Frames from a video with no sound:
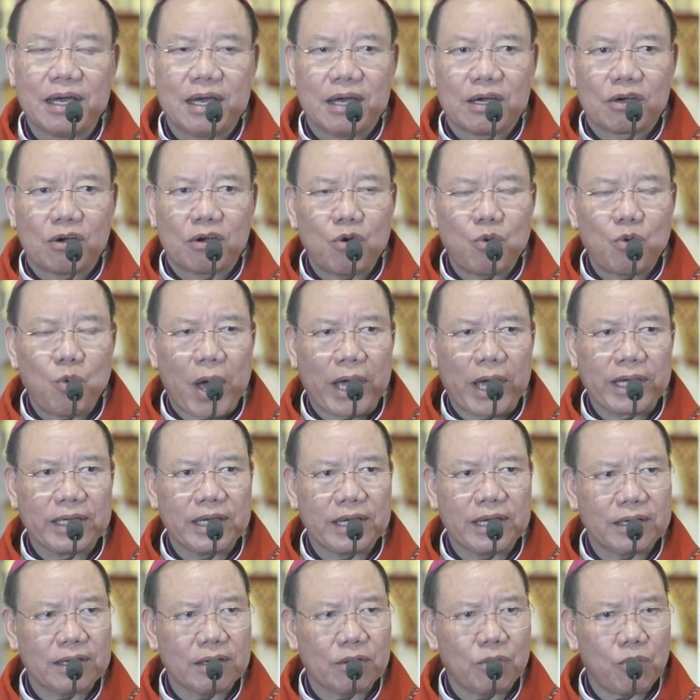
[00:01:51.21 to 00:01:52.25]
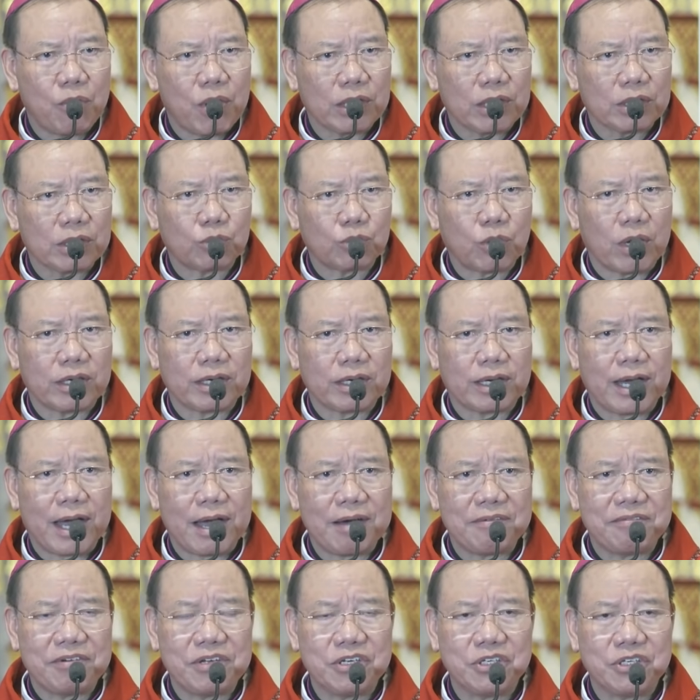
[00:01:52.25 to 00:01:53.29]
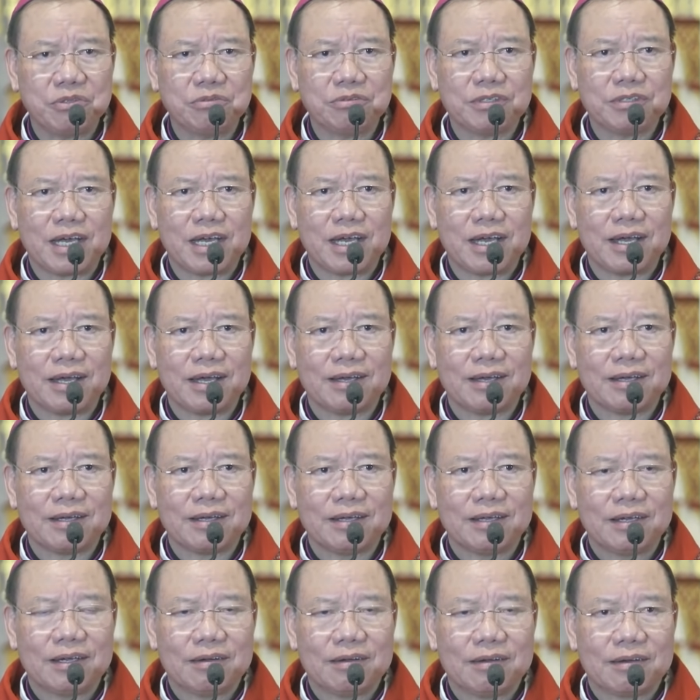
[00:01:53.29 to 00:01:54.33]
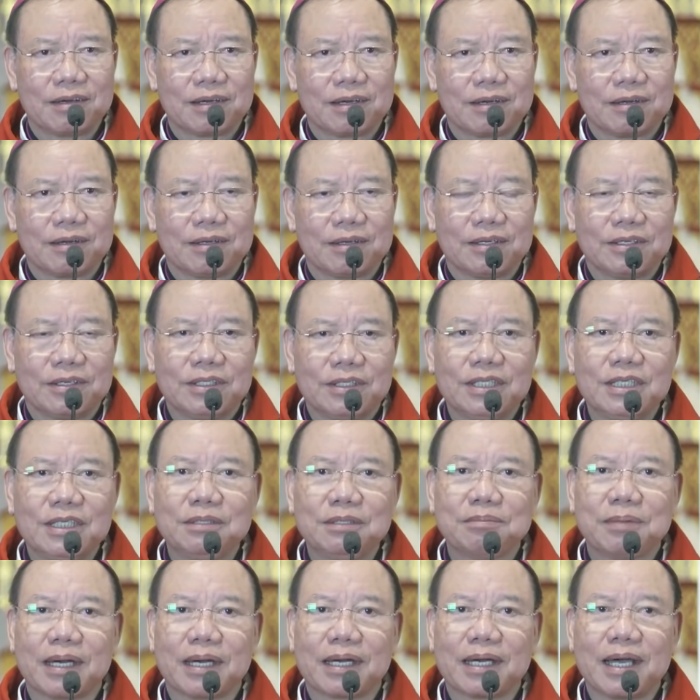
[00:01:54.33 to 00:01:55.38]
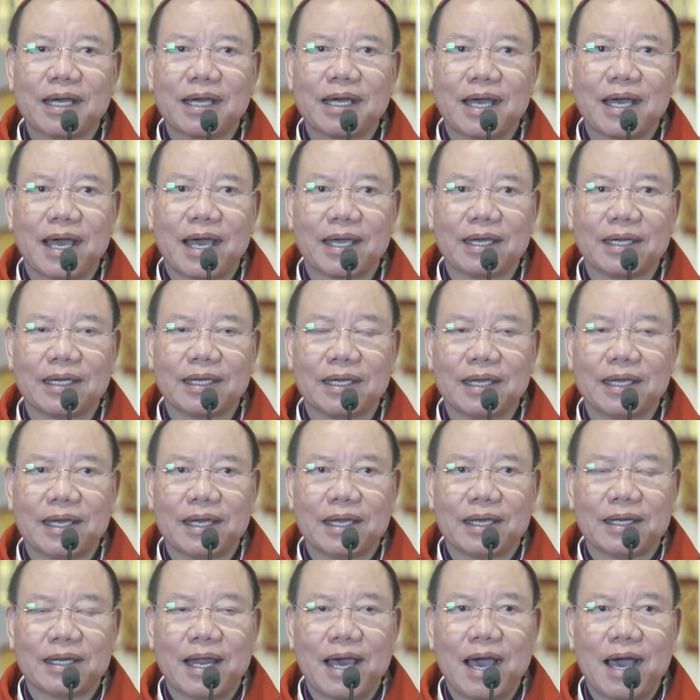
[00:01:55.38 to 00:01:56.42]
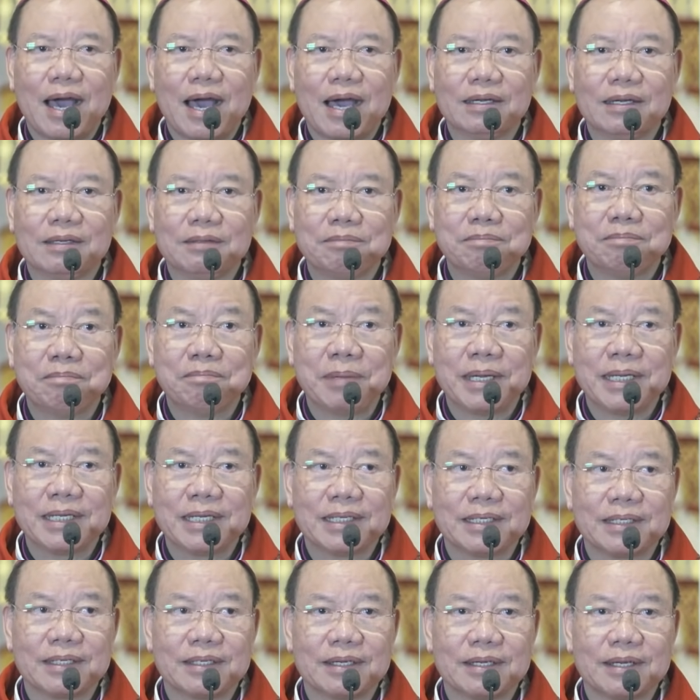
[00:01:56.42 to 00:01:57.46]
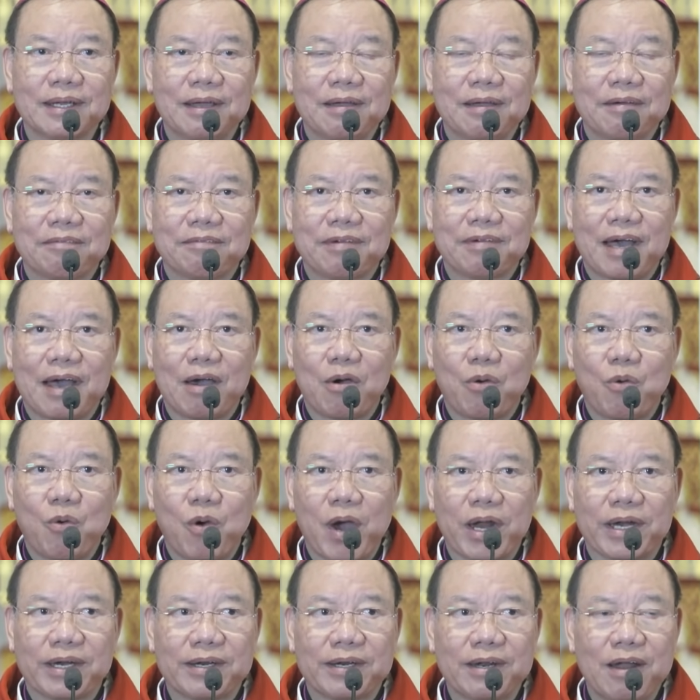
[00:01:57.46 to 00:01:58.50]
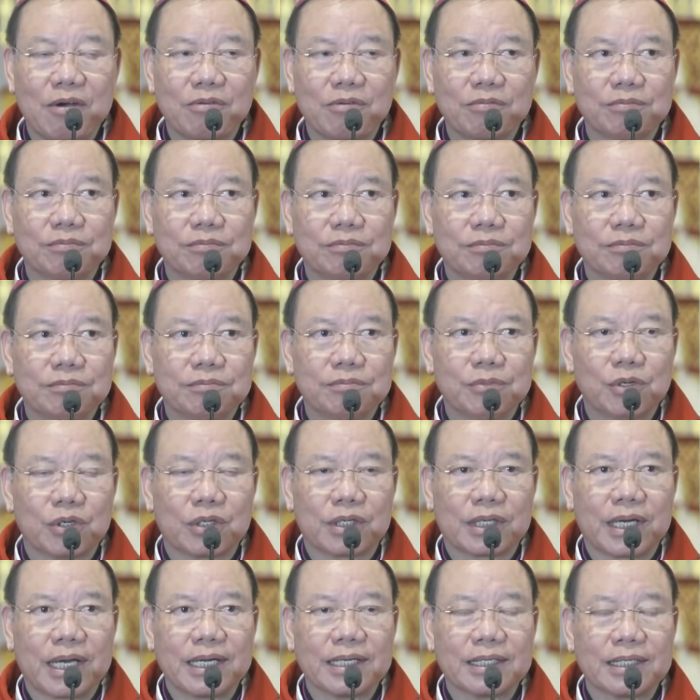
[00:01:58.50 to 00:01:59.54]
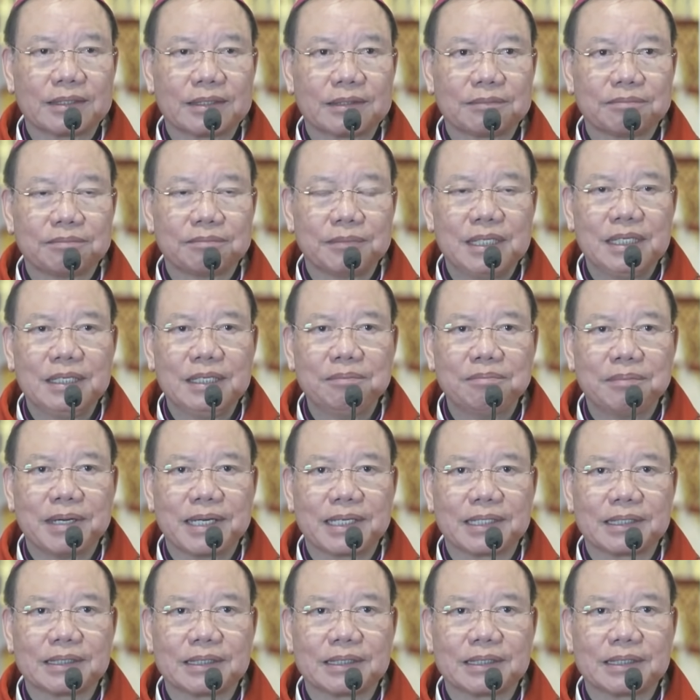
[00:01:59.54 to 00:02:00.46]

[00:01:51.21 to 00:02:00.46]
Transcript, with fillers: có ngoại hình hoàn toàn khác với chúng ta. Nhưng mà các ngài đã ẩn mình và hoạt động một cách bí mật,